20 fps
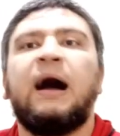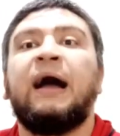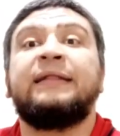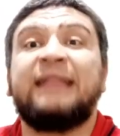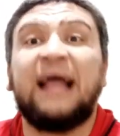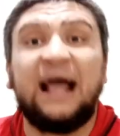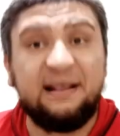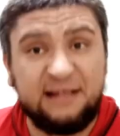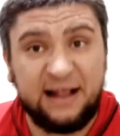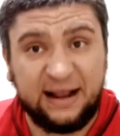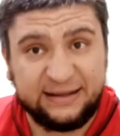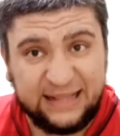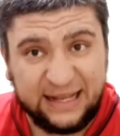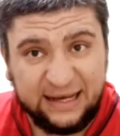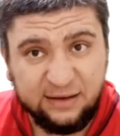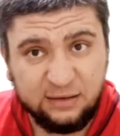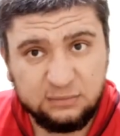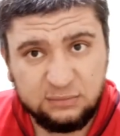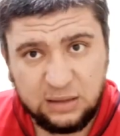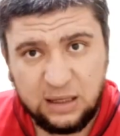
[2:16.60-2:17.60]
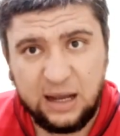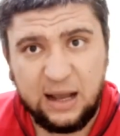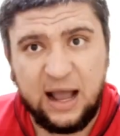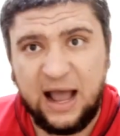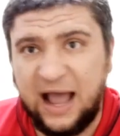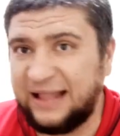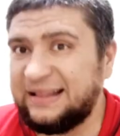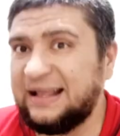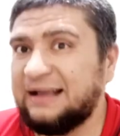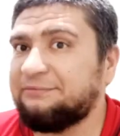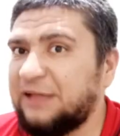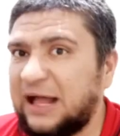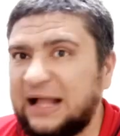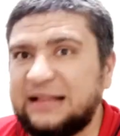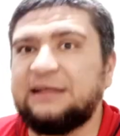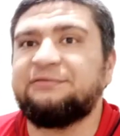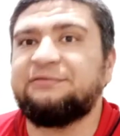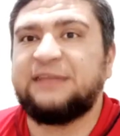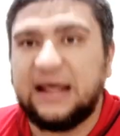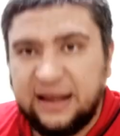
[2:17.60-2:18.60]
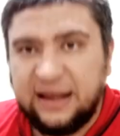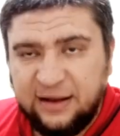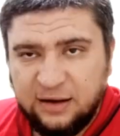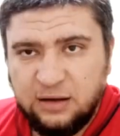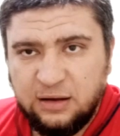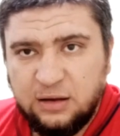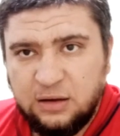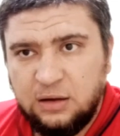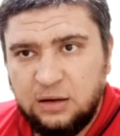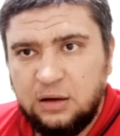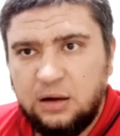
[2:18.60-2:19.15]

انت عايز حاجه ثانيه هتفتري